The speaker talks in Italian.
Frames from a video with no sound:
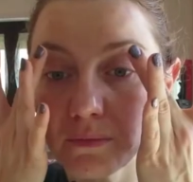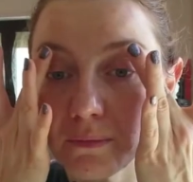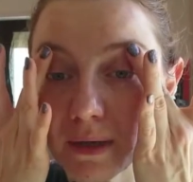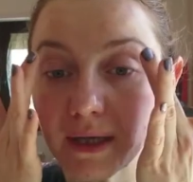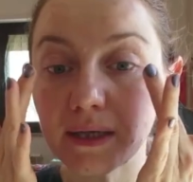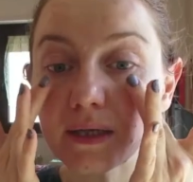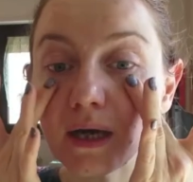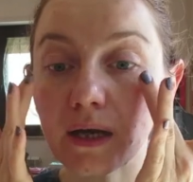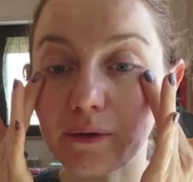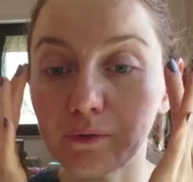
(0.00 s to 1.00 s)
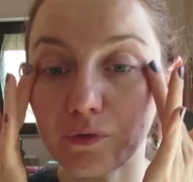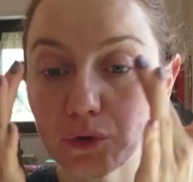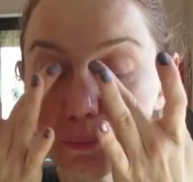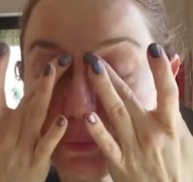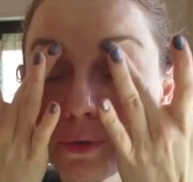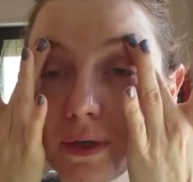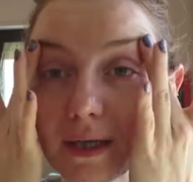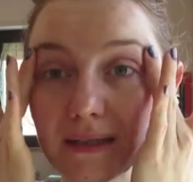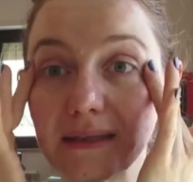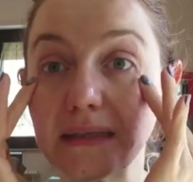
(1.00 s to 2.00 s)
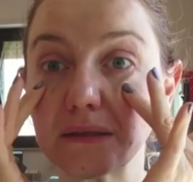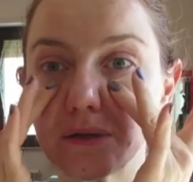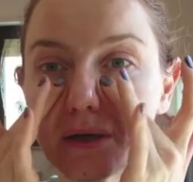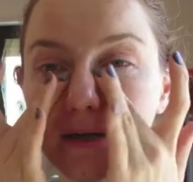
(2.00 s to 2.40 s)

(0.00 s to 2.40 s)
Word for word: ma il regalo fu più gradito